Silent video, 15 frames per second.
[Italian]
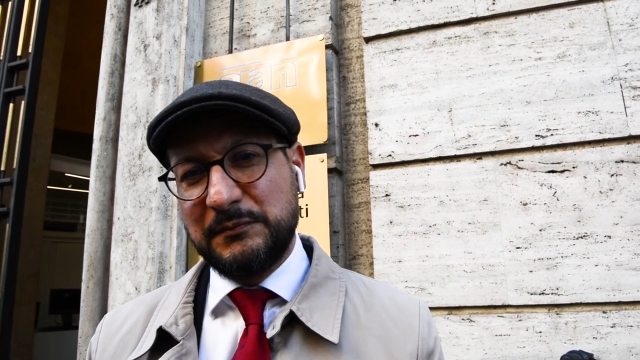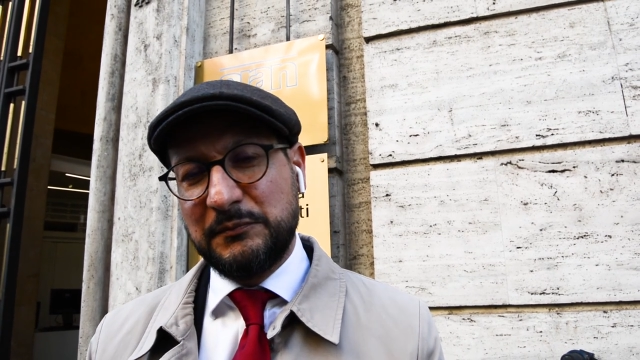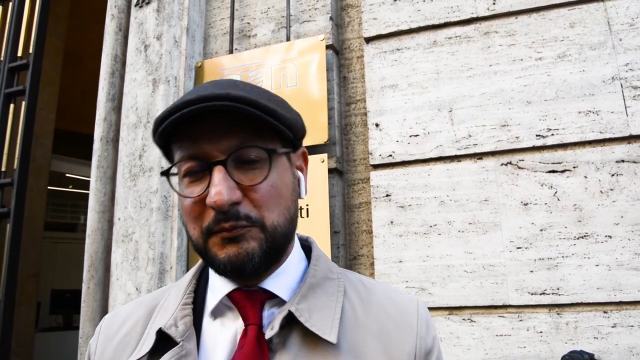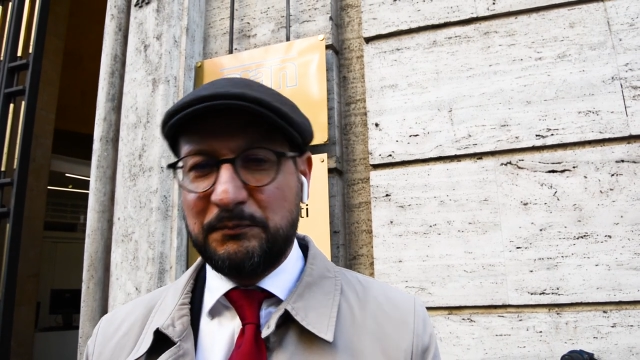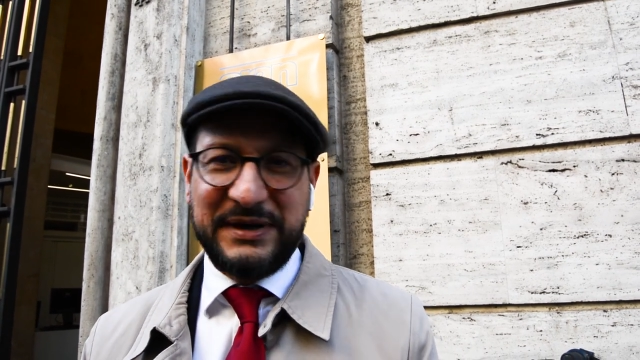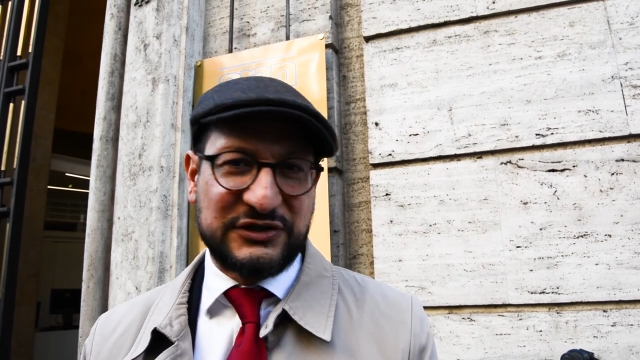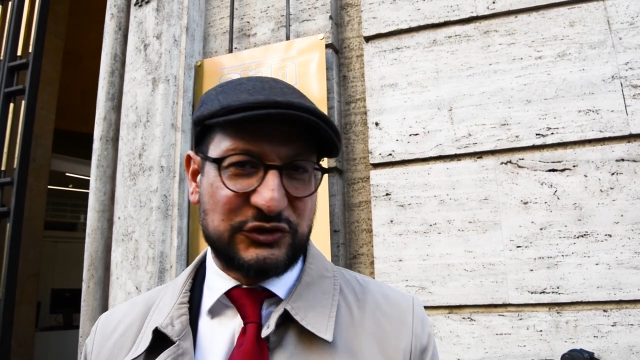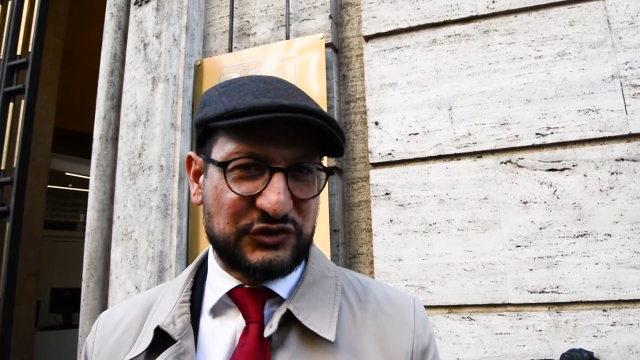
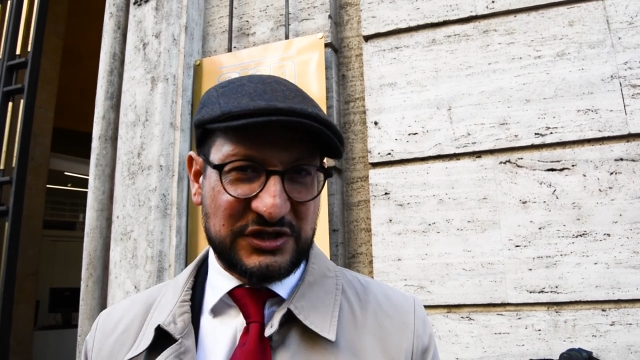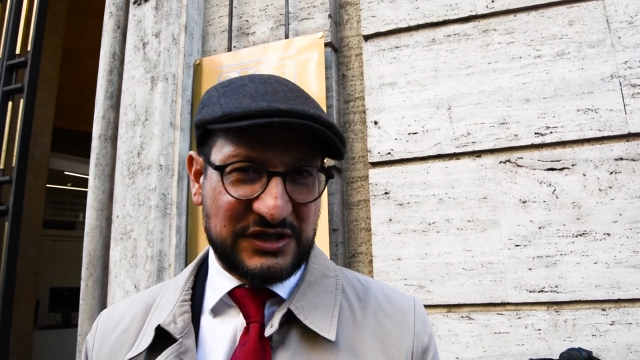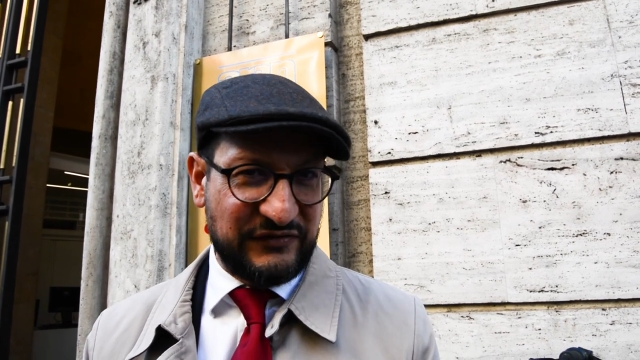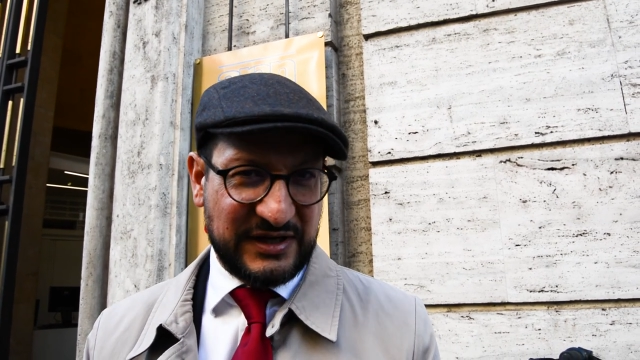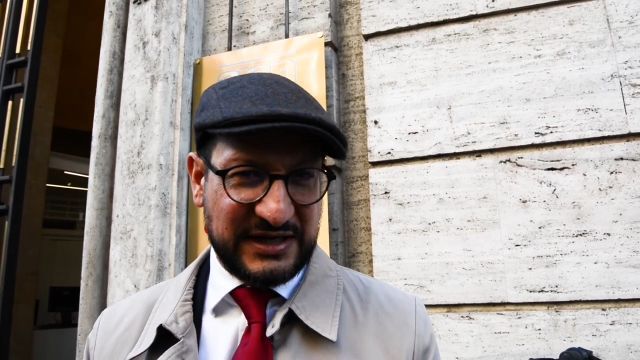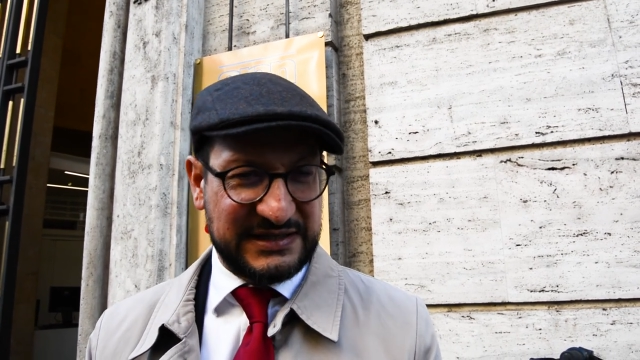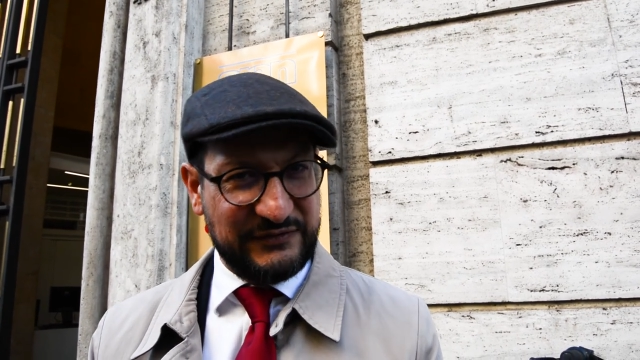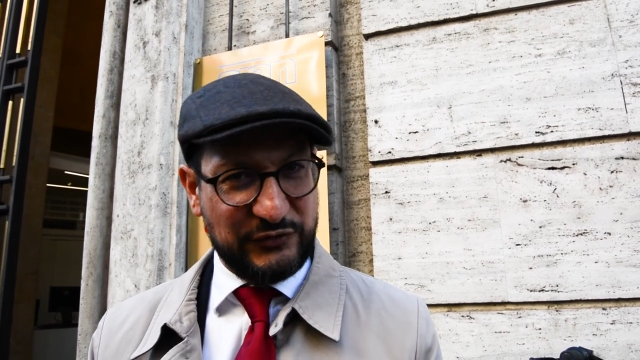un pezzo
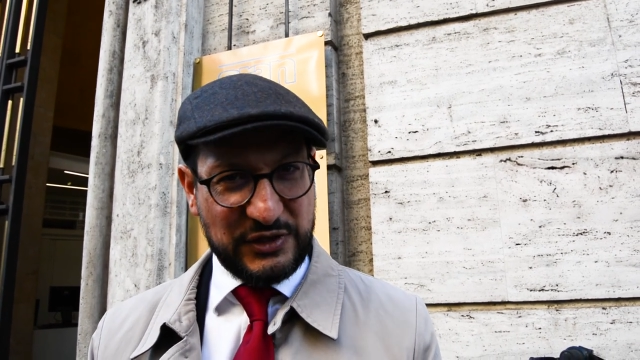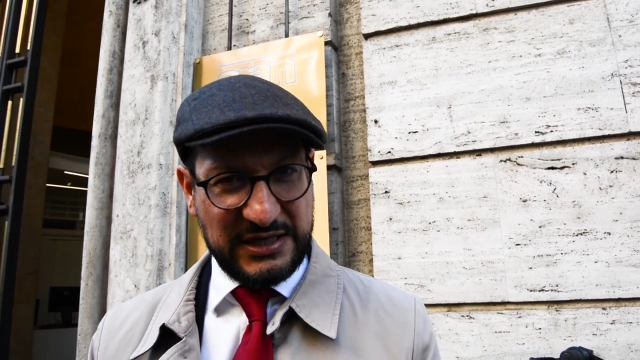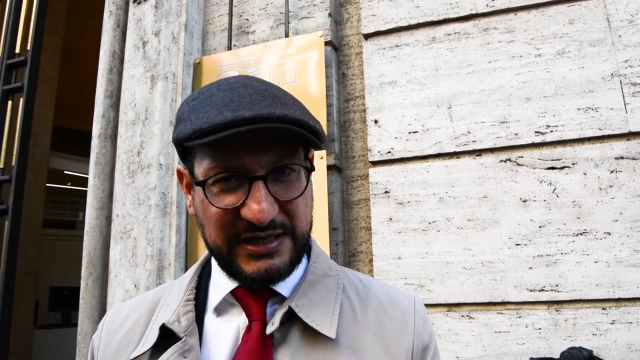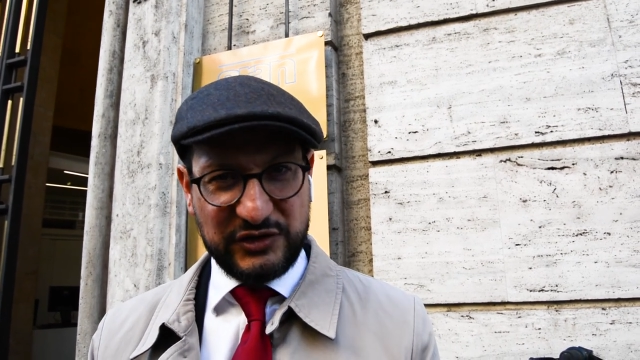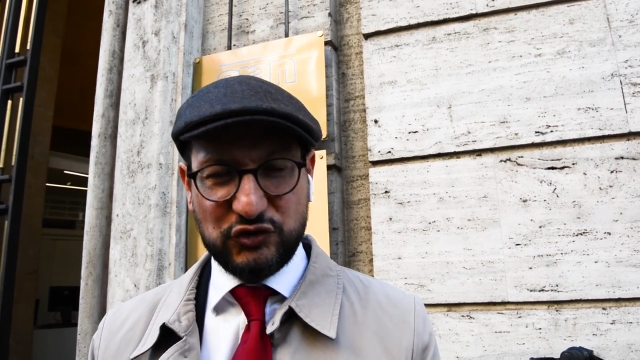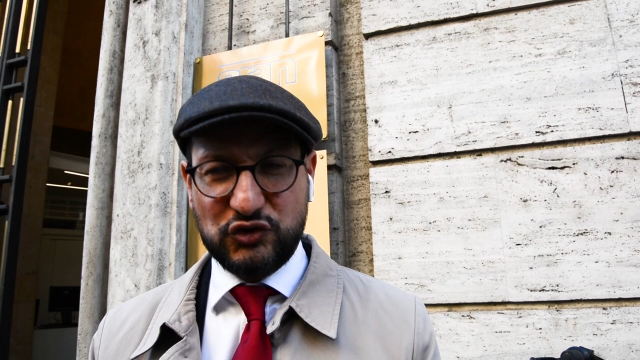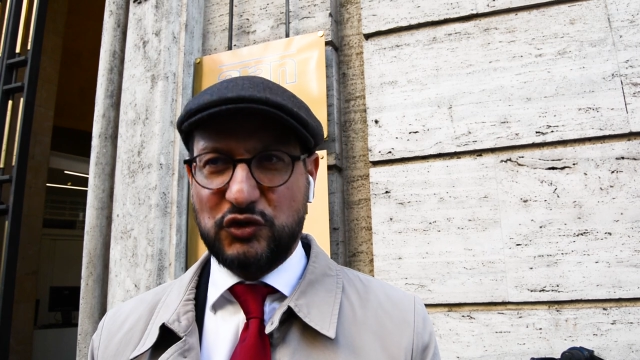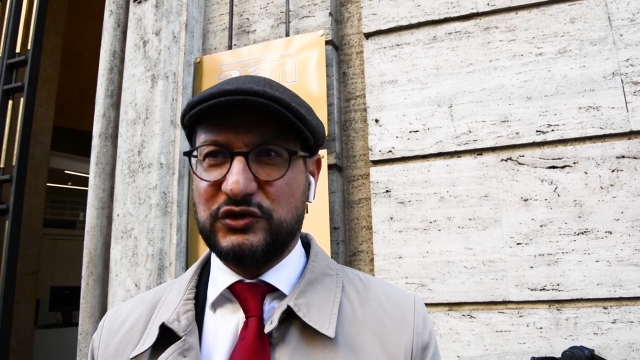significativo delle
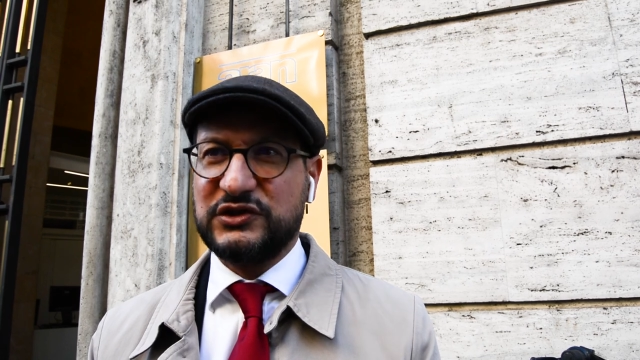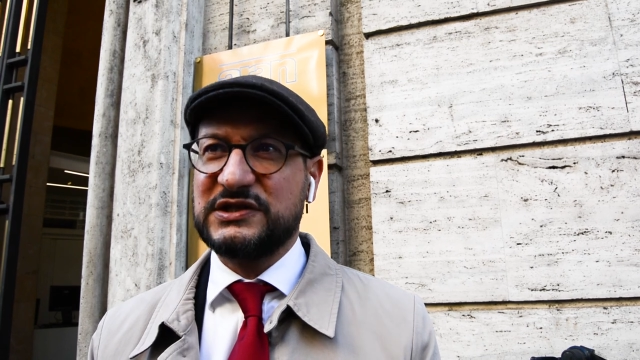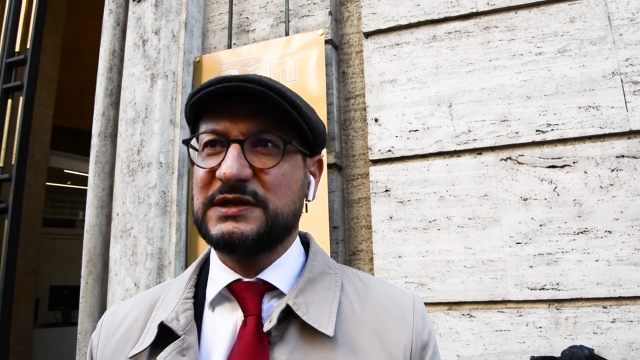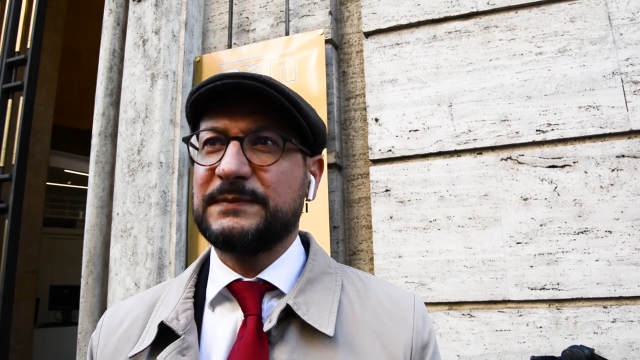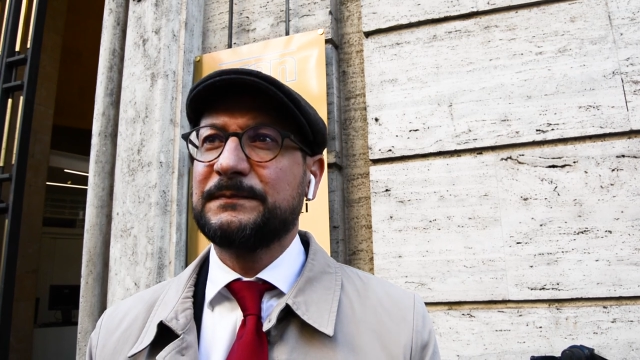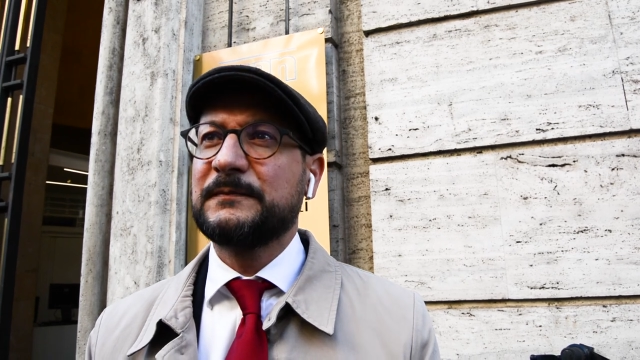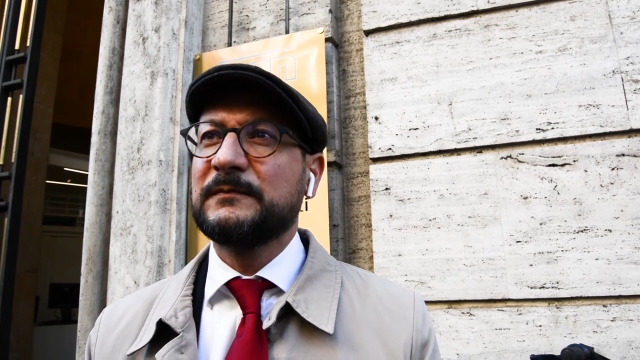risorse.